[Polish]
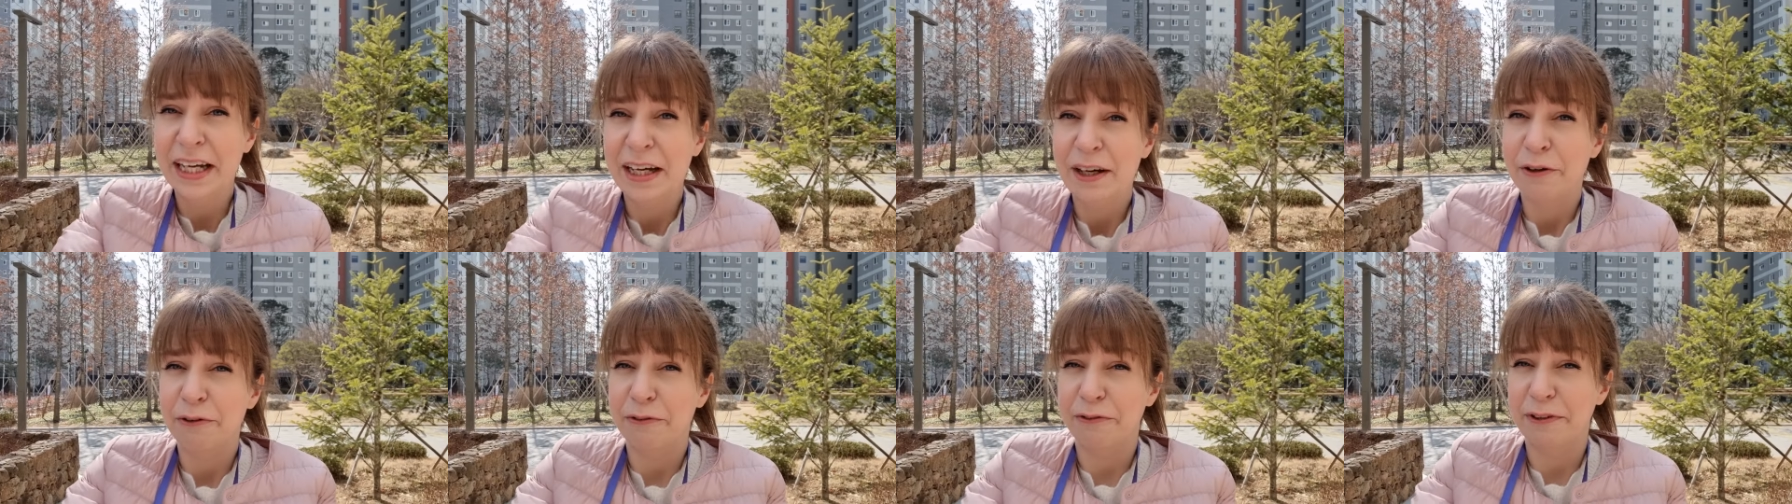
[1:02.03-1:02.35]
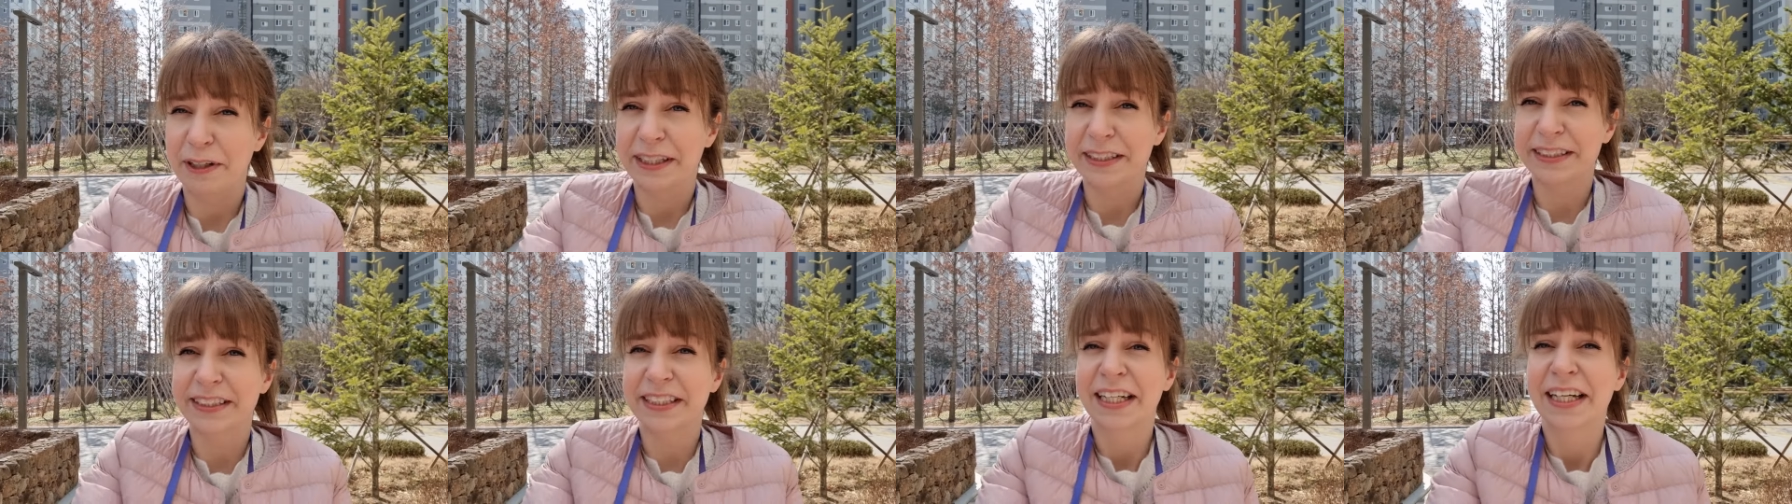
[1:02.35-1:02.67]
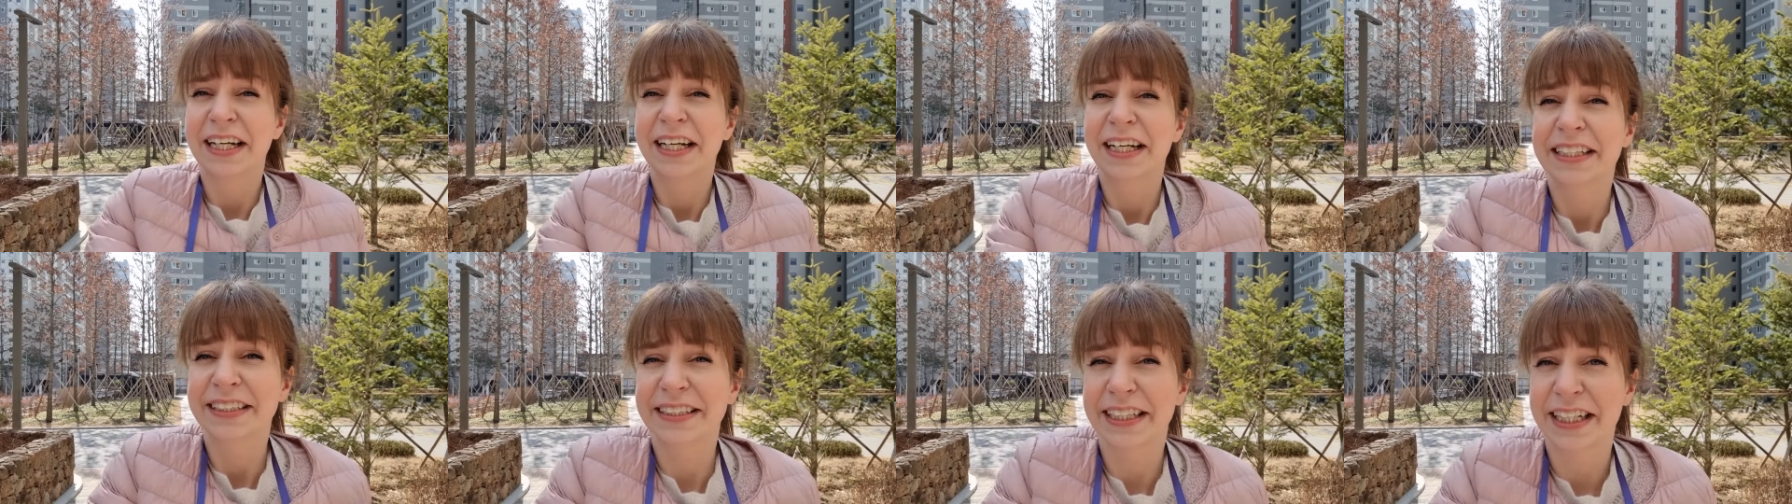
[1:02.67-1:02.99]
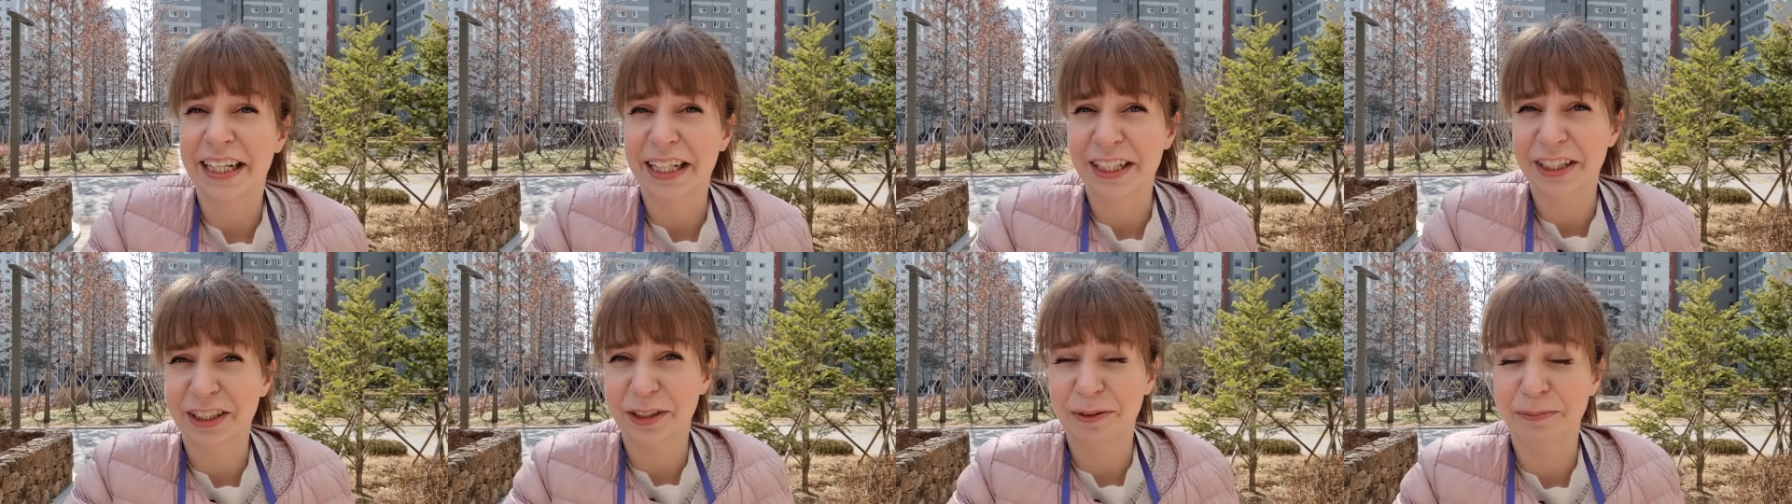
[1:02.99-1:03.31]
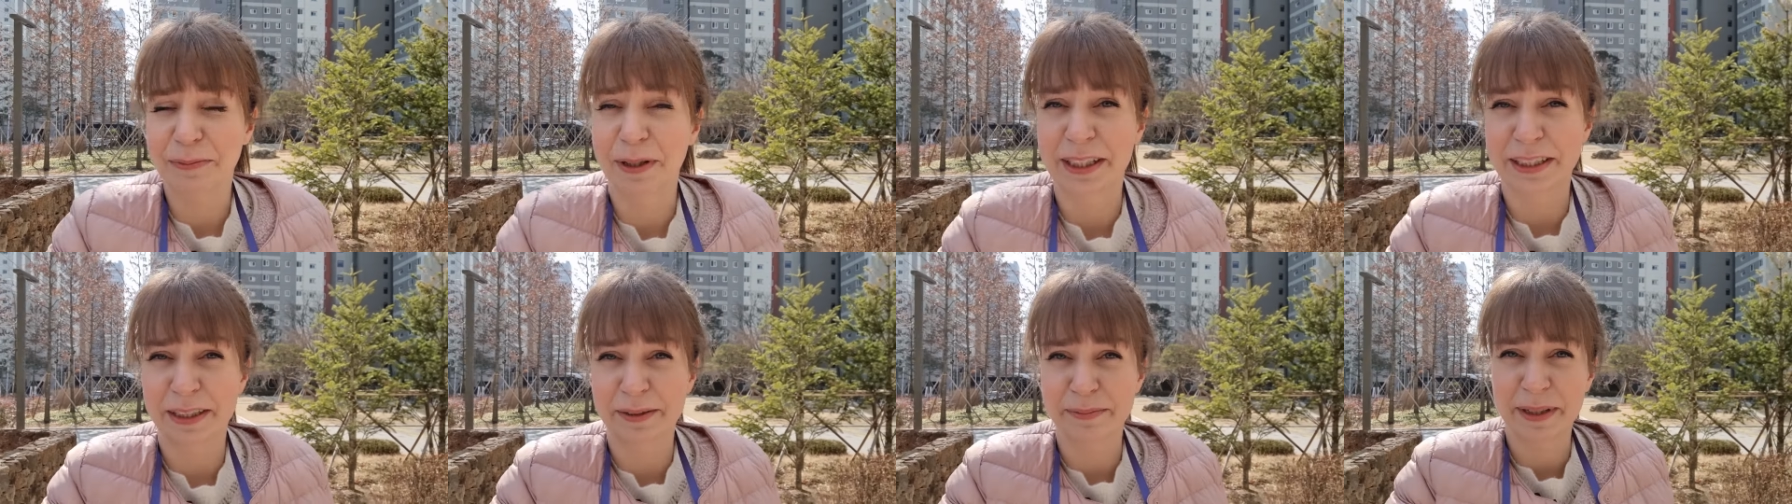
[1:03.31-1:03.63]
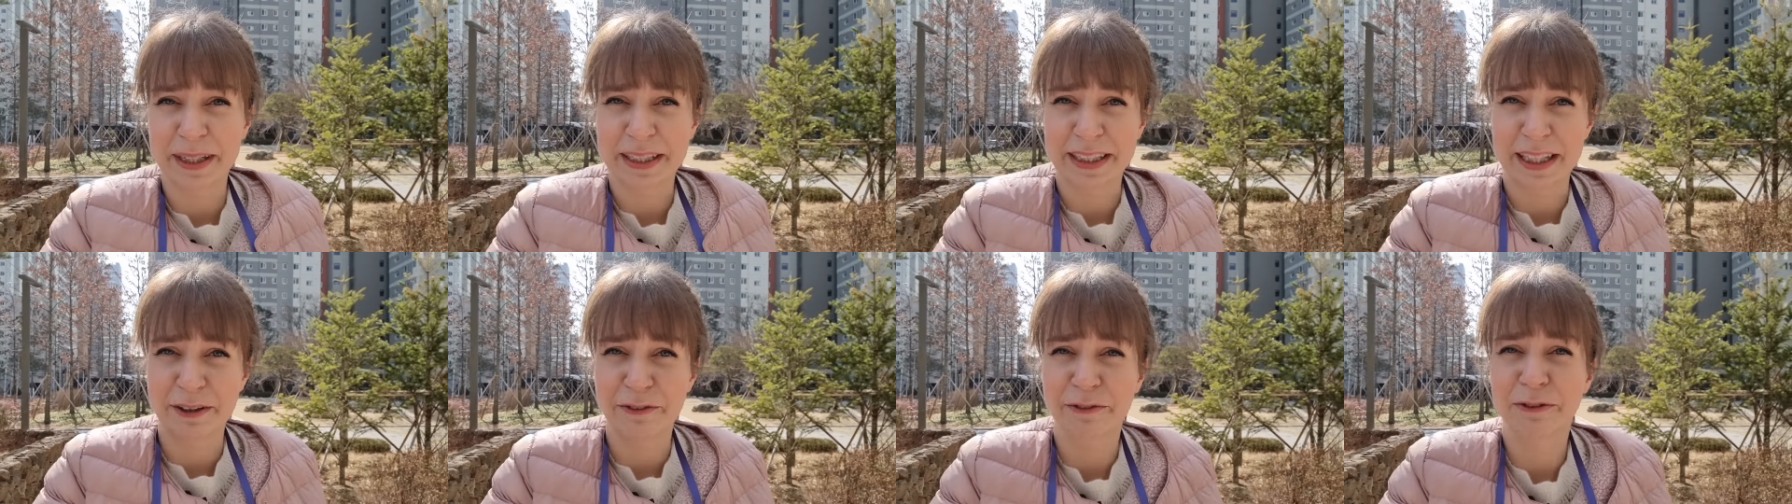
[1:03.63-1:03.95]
więc za każdym razem jak tam